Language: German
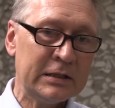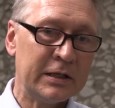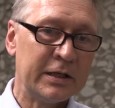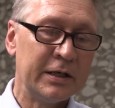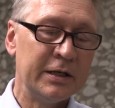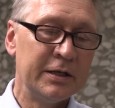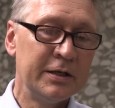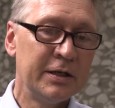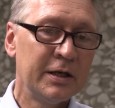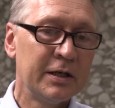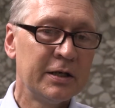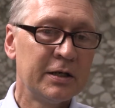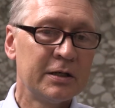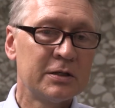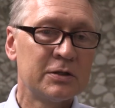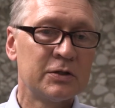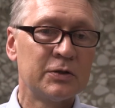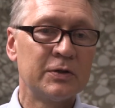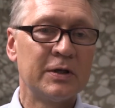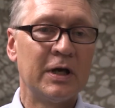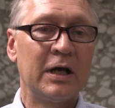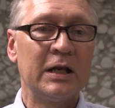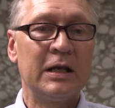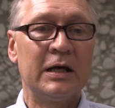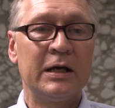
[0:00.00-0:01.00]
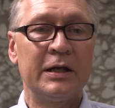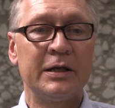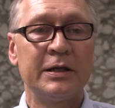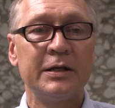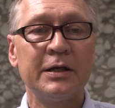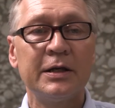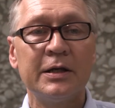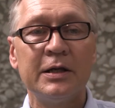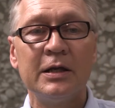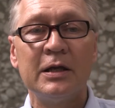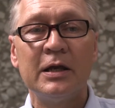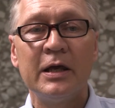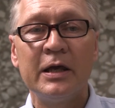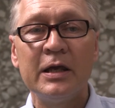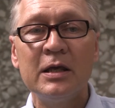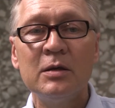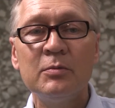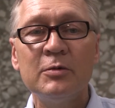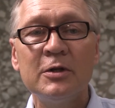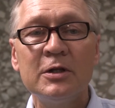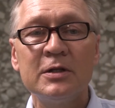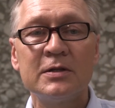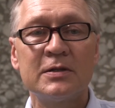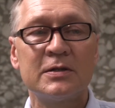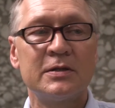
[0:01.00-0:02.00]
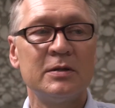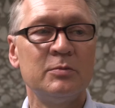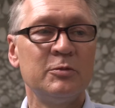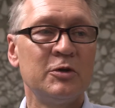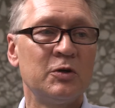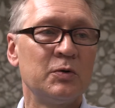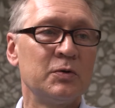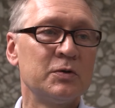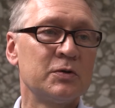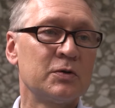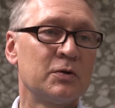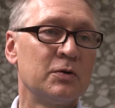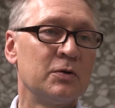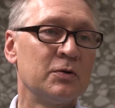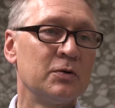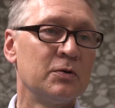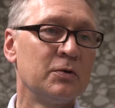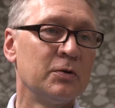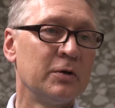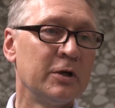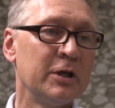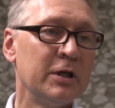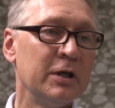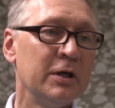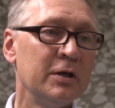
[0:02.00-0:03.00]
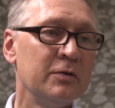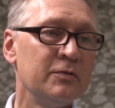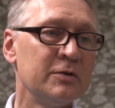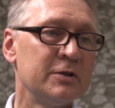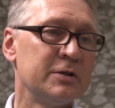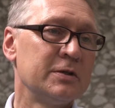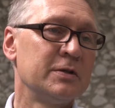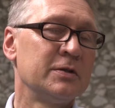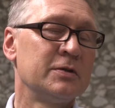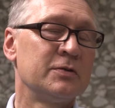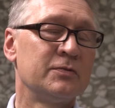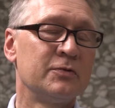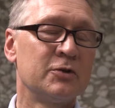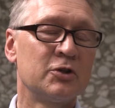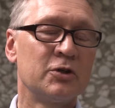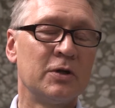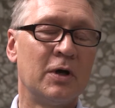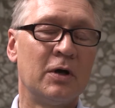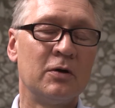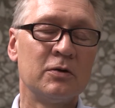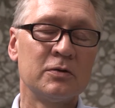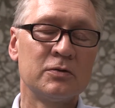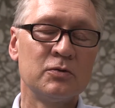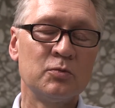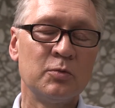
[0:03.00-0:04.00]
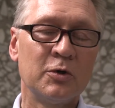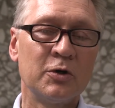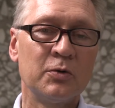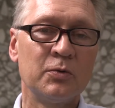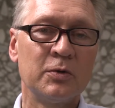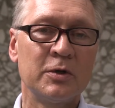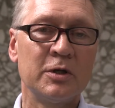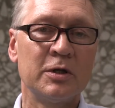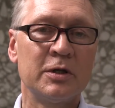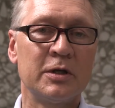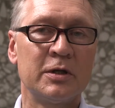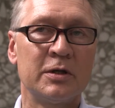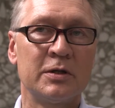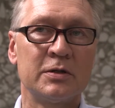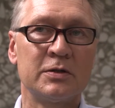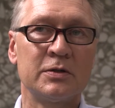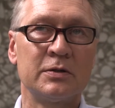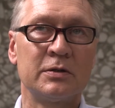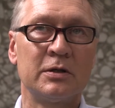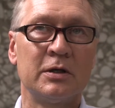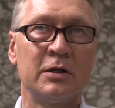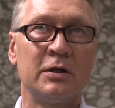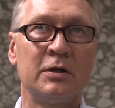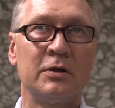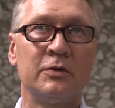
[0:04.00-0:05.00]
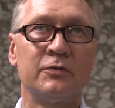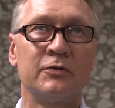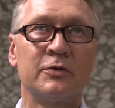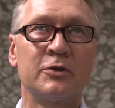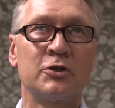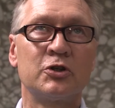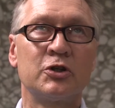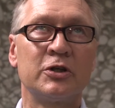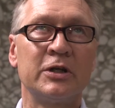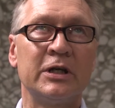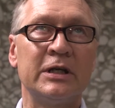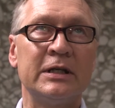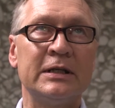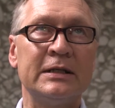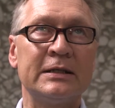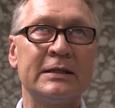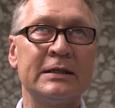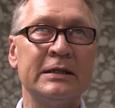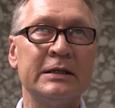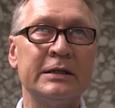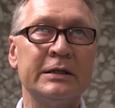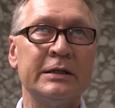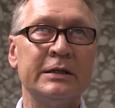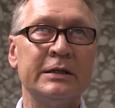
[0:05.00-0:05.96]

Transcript: internationale, andere Labels, die mit uns konkurrieren, wir sind inzwischen auch super gut international aufgestellt,